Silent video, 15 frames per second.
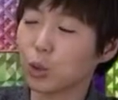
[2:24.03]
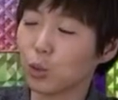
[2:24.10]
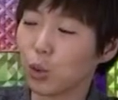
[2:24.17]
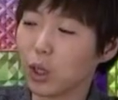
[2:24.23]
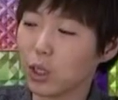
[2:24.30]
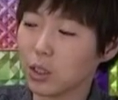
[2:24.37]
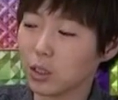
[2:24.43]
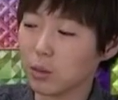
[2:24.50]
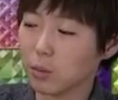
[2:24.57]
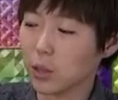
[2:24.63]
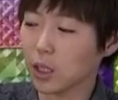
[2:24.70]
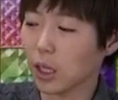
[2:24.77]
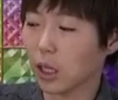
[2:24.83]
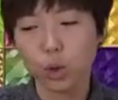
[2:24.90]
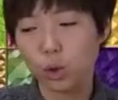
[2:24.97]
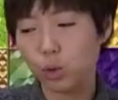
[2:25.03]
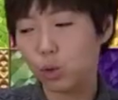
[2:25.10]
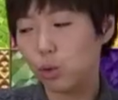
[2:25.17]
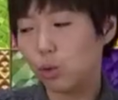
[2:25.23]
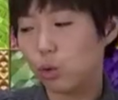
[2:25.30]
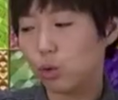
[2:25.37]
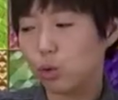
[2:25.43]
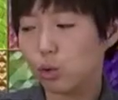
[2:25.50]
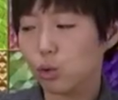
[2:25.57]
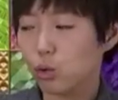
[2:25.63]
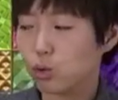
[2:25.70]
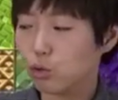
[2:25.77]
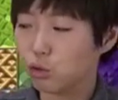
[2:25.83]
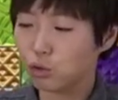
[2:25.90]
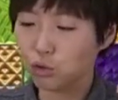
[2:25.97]
돼 있습니다 요
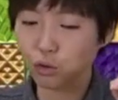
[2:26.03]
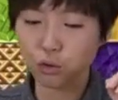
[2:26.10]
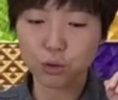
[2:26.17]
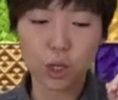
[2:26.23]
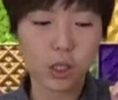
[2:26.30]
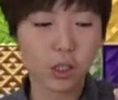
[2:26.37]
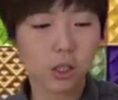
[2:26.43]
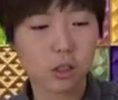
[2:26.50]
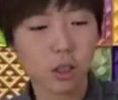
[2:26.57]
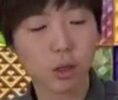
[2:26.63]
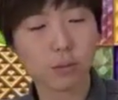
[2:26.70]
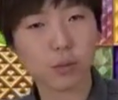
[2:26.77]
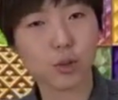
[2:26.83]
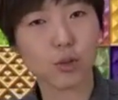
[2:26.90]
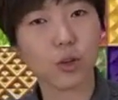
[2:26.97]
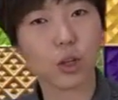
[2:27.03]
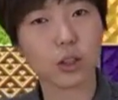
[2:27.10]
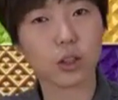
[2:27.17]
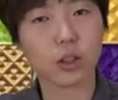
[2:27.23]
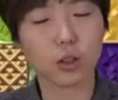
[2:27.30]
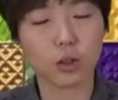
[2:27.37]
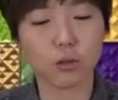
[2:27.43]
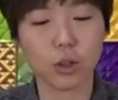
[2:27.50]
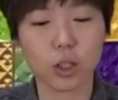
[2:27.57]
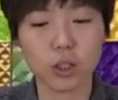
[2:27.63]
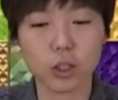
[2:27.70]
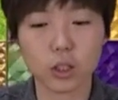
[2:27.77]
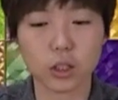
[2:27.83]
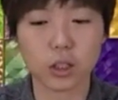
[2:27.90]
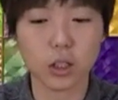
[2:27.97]
두 회사 제품 거 같은
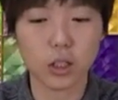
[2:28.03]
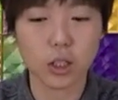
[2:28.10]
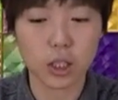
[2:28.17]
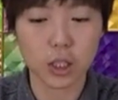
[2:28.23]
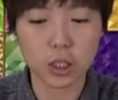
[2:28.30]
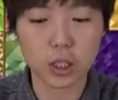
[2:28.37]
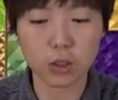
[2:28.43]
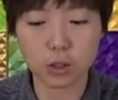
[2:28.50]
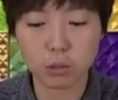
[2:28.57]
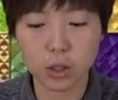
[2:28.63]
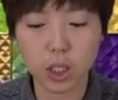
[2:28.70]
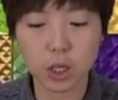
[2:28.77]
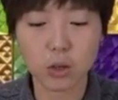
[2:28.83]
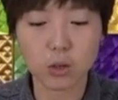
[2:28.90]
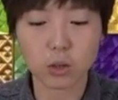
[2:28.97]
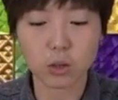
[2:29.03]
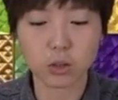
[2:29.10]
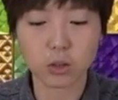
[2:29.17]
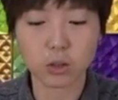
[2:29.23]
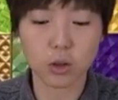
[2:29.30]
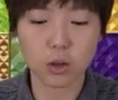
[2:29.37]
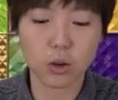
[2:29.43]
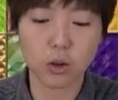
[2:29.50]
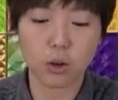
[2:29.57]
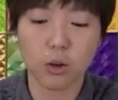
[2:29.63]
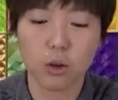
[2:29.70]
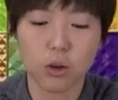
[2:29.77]
경우에는 이거 지금 새 거거든요